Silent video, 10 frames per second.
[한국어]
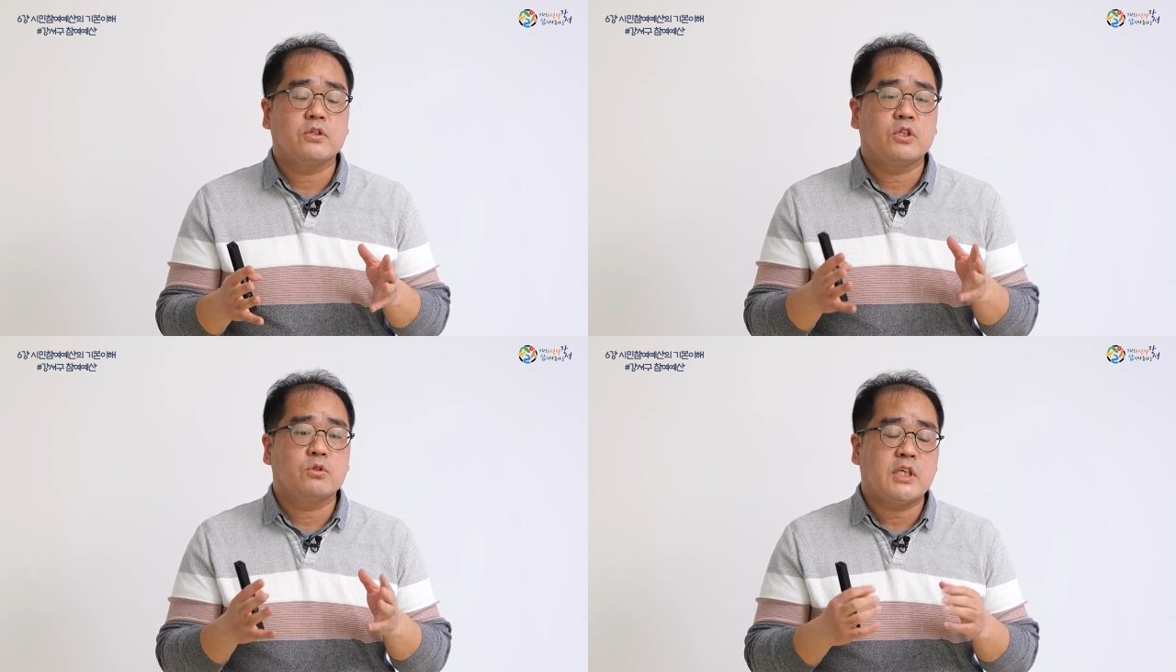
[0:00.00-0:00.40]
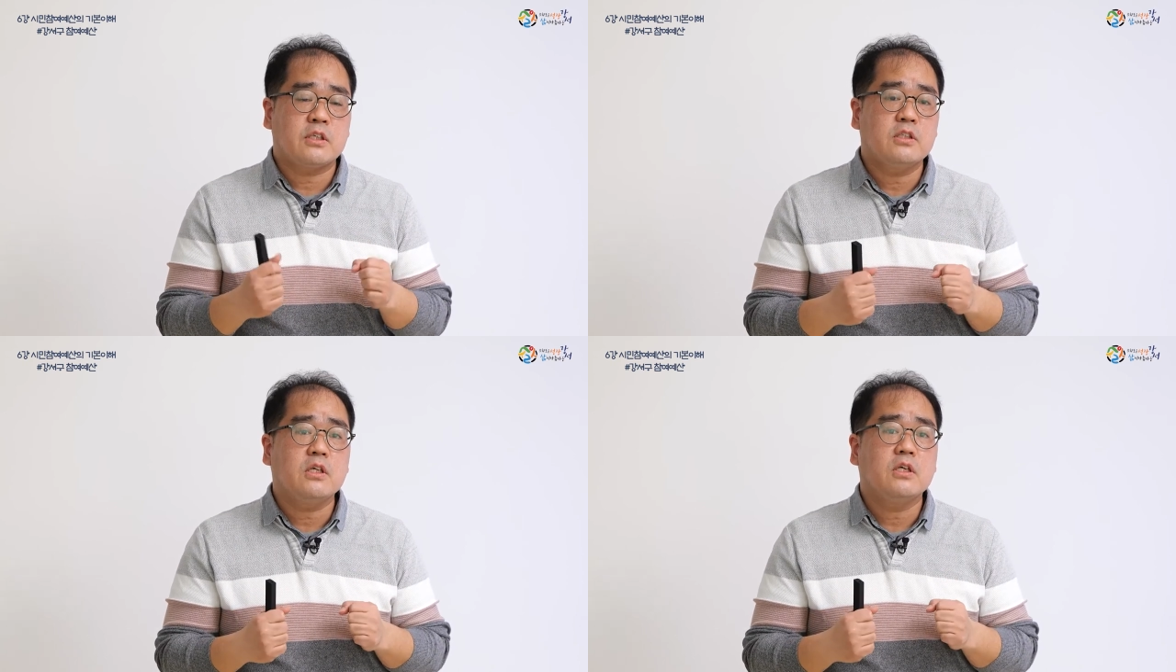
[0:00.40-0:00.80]
그리고
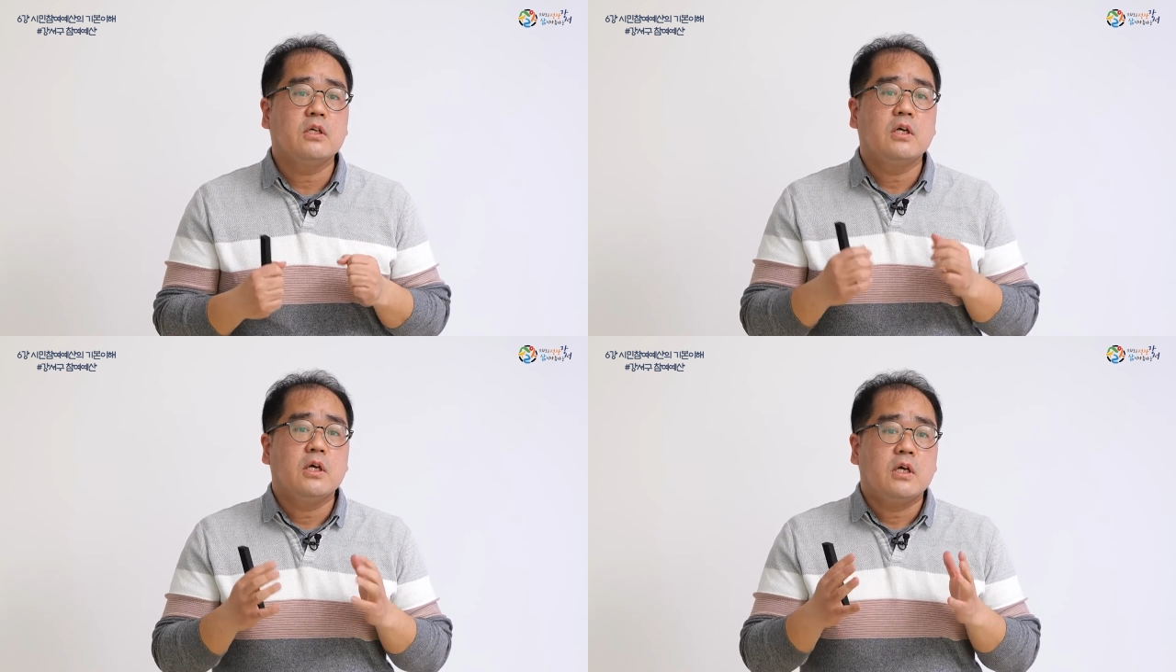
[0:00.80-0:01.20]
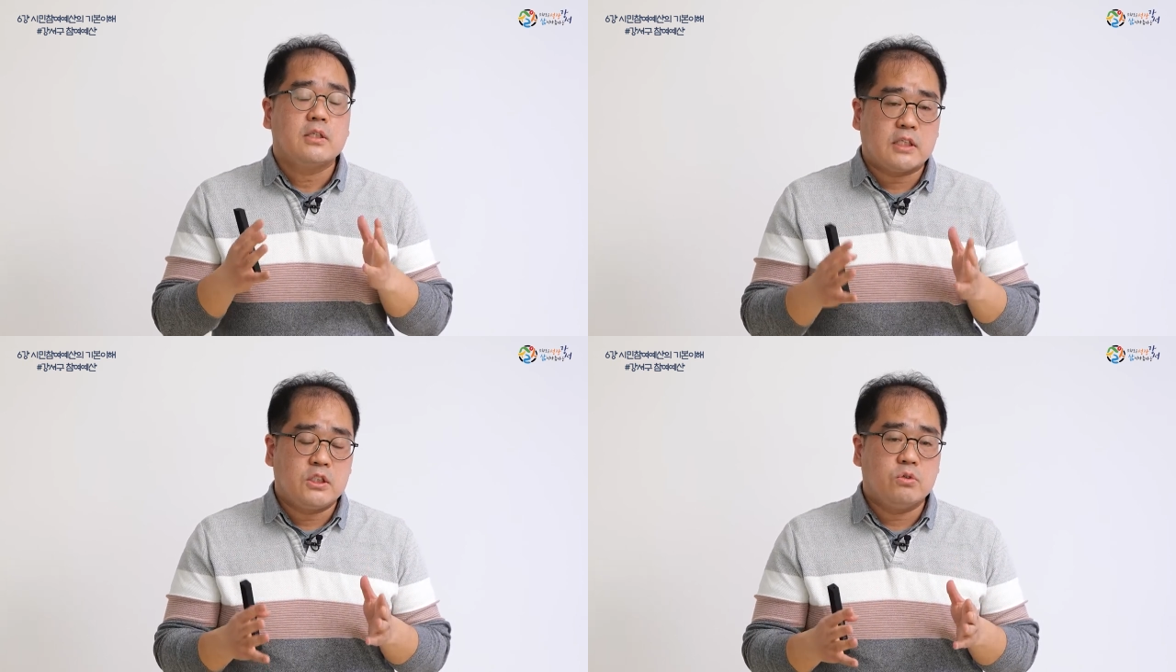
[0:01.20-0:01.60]
책은
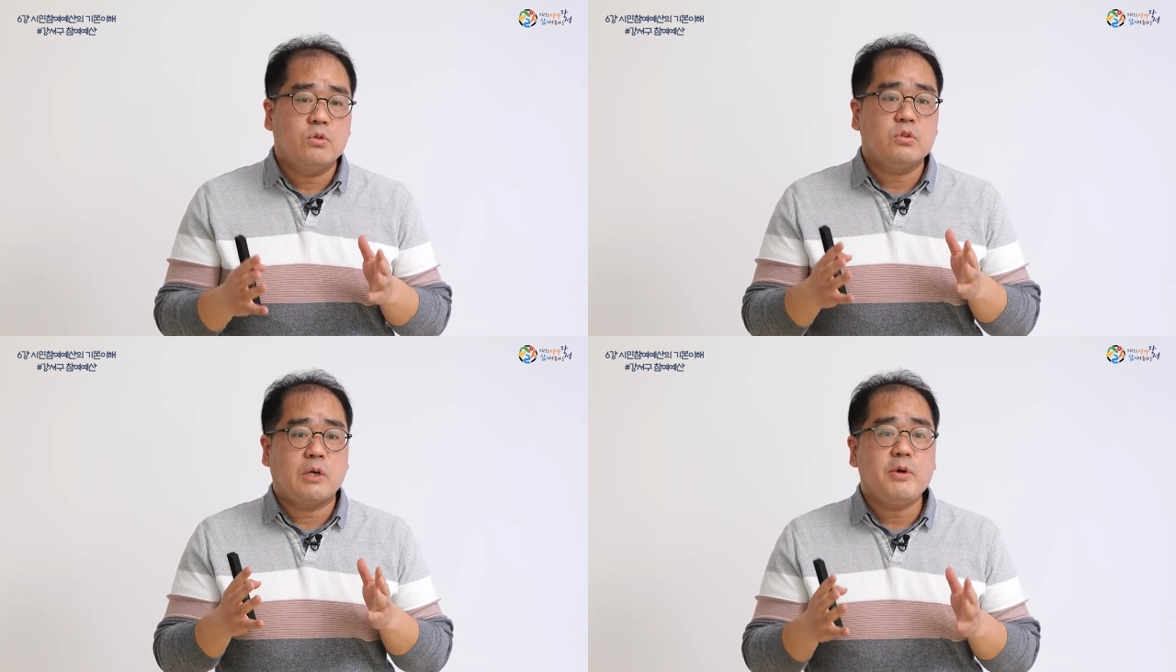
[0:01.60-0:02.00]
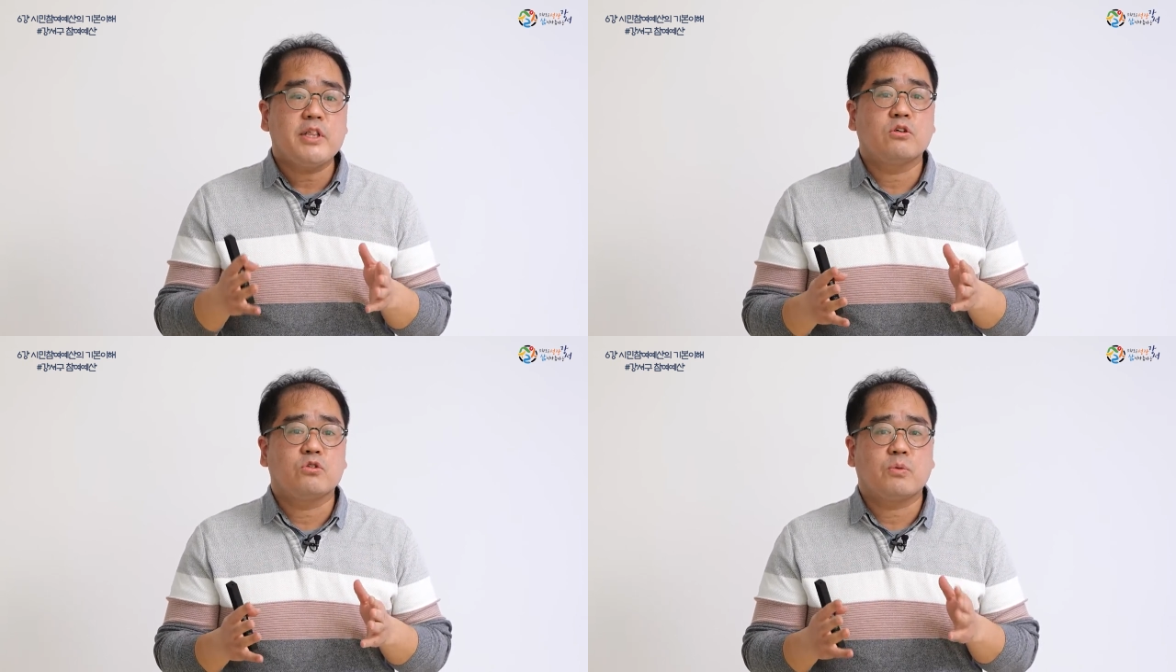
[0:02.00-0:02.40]
자치구
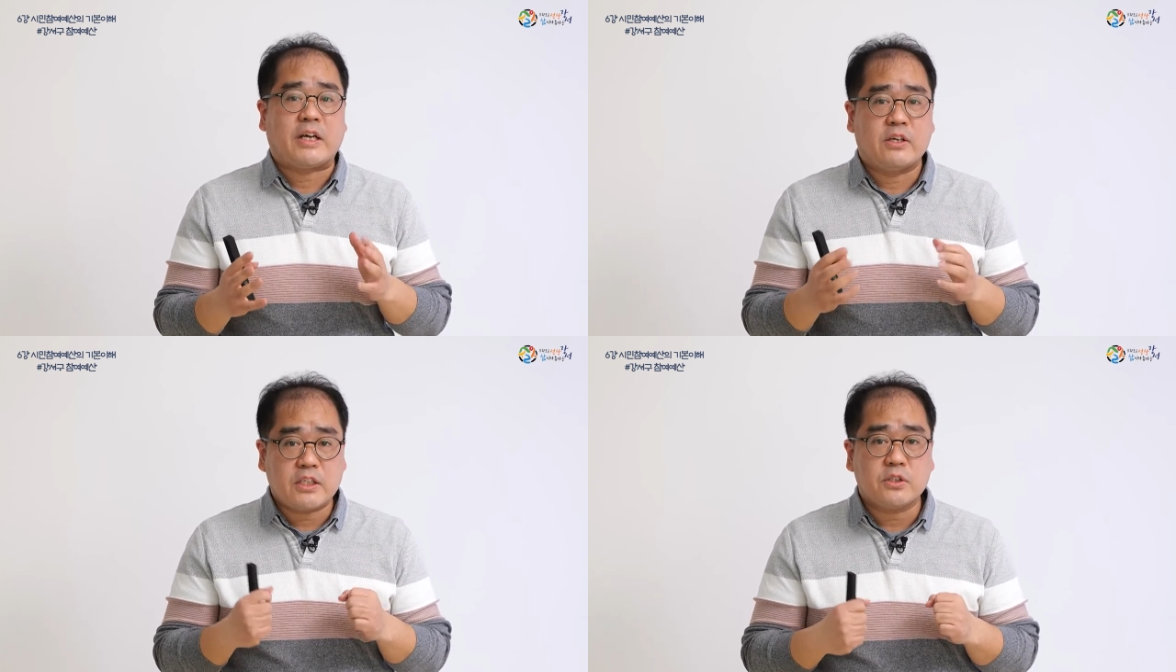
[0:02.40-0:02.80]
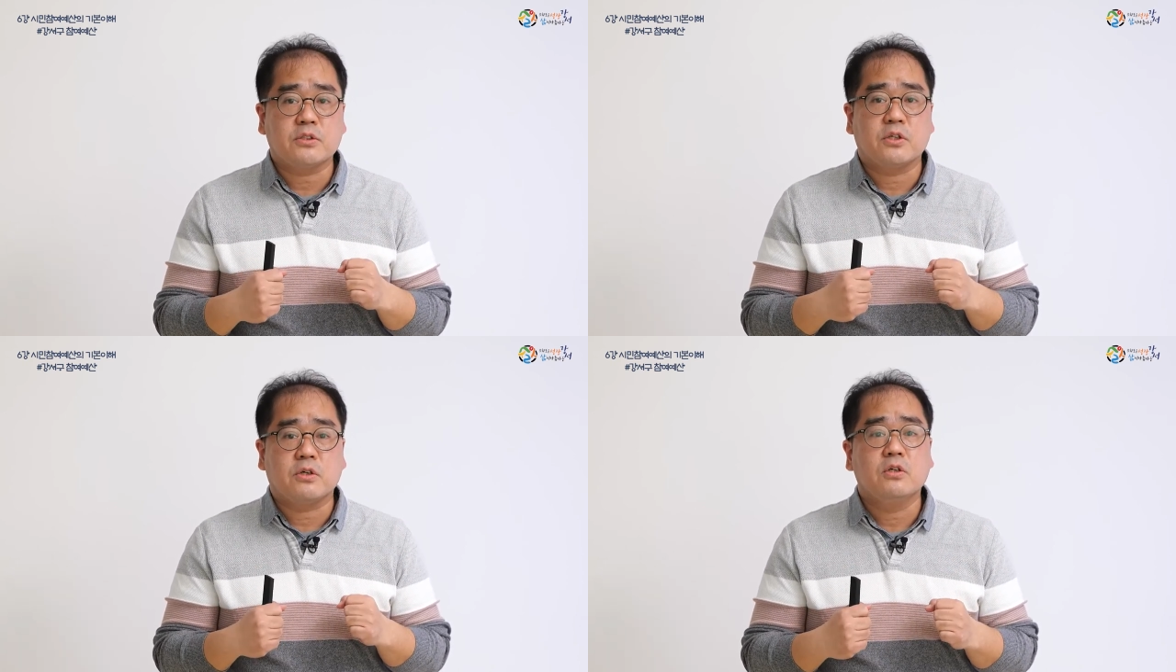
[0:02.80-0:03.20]
참여예산으로 또
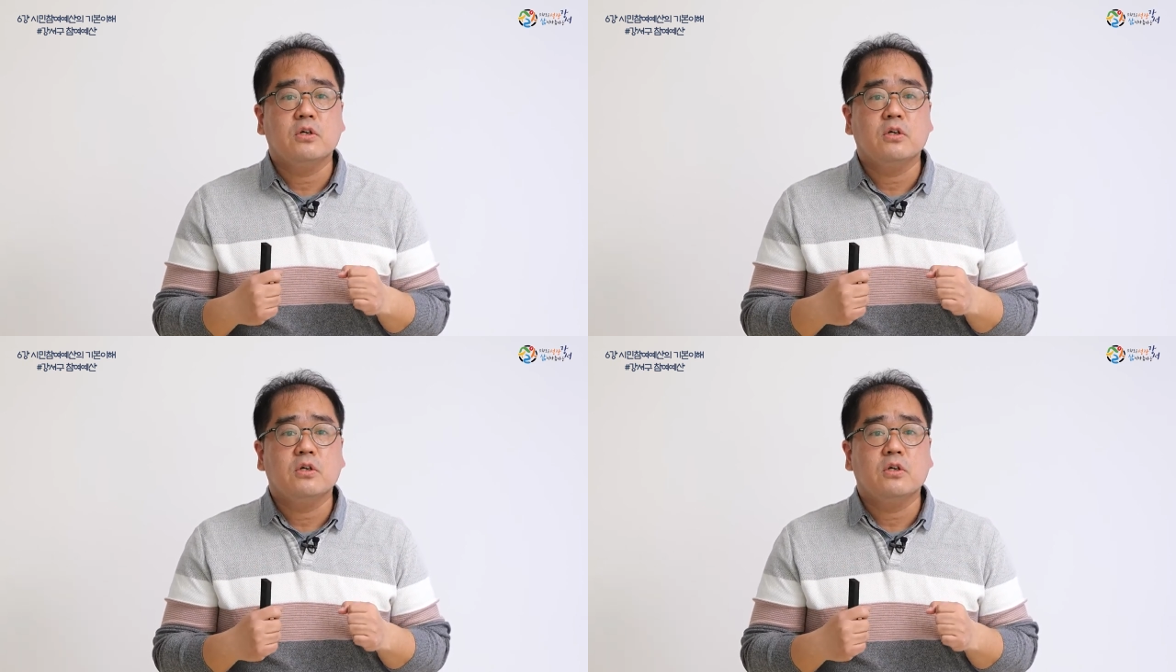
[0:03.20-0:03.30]
마련하셨어요.